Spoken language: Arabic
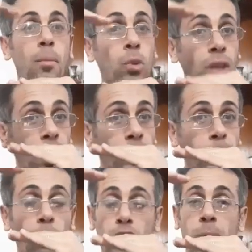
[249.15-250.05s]

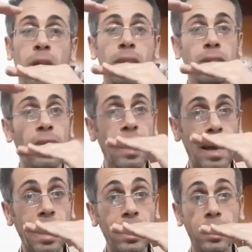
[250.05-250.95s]
متقدمه وفي جامعات
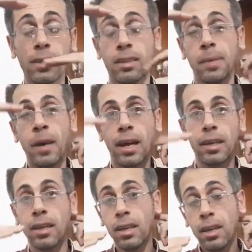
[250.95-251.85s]
عالي ترتيبها عالي